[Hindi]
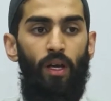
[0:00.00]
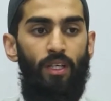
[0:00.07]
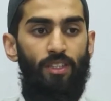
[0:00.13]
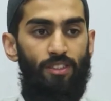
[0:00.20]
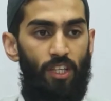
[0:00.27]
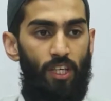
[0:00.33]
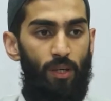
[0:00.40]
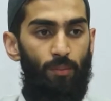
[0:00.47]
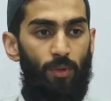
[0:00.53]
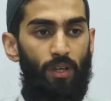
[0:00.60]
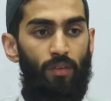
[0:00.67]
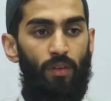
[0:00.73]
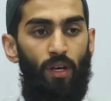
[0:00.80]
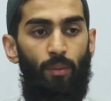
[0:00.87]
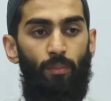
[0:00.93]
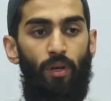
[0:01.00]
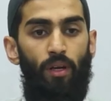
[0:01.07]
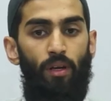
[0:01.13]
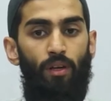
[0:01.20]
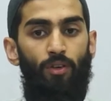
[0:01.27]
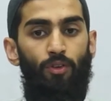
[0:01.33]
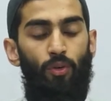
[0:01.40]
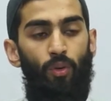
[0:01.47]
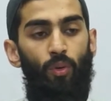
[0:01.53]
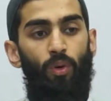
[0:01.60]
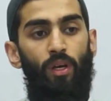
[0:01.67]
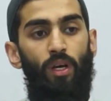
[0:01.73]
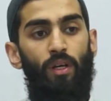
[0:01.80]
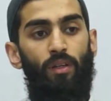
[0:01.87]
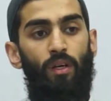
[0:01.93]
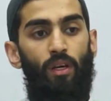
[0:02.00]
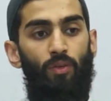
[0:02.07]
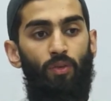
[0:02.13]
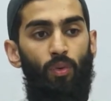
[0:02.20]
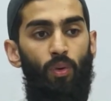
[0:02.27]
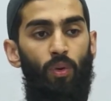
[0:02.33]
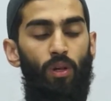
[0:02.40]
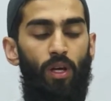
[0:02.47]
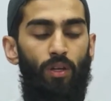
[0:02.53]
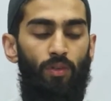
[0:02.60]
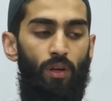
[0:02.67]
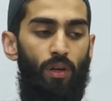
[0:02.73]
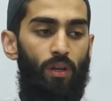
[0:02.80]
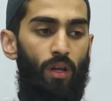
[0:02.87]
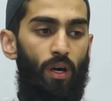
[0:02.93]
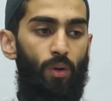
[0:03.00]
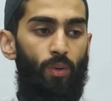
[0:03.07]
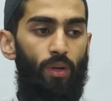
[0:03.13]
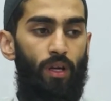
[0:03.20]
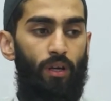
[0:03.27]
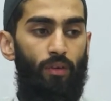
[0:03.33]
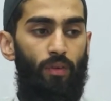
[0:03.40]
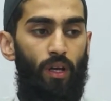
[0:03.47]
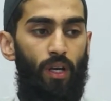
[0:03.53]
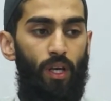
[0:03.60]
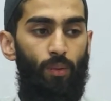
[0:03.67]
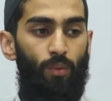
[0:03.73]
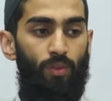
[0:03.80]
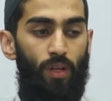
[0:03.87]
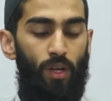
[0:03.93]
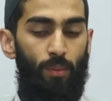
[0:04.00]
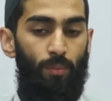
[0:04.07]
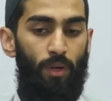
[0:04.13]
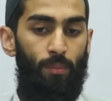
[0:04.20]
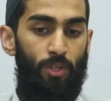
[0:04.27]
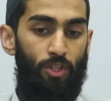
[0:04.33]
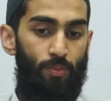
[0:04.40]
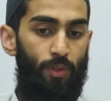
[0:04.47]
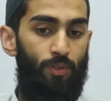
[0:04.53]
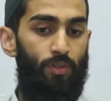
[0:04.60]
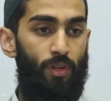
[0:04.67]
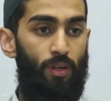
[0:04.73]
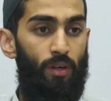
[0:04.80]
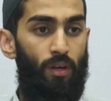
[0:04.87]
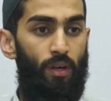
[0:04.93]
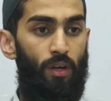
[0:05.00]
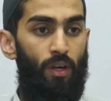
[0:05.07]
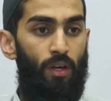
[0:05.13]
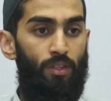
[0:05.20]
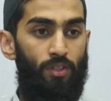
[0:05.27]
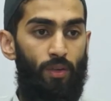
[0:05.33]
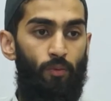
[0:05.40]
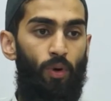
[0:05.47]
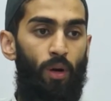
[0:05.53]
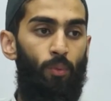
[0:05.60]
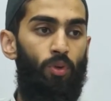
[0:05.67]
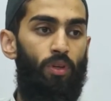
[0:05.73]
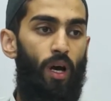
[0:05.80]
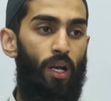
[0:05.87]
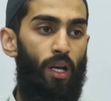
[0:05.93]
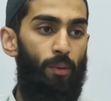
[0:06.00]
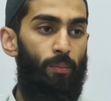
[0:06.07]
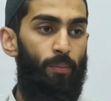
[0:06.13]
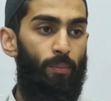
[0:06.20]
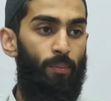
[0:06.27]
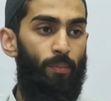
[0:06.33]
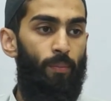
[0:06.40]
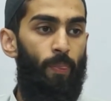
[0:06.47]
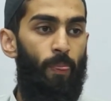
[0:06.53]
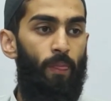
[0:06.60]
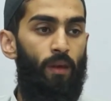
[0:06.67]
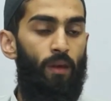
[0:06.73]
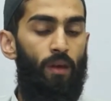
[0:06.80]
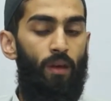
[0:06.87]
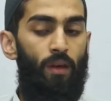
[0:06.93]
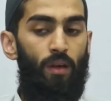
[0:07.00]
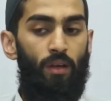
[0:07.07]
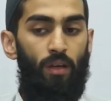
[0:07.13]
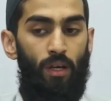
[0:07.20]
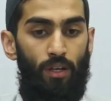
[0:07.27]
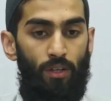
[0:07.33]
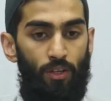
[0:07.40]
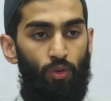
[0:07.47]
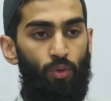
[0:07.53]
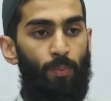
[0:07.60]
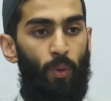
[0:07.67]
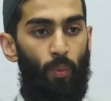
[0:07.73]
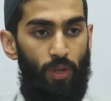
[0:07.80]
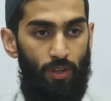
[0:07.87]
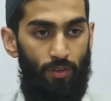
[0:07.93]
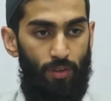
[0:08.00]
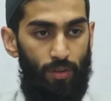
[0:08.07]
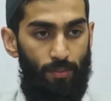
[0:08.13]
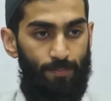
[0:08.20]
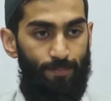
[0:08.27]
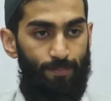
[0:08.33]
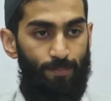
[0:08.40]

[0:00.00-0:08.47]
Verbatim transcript: इस थीम के अंदर हमने शुरू किया था रसूलुल्लाह सल्लल्लाहु अलैहि वसल्लम के बचपन से जब वो अबू तालिब के अंडर सुपरविजन थे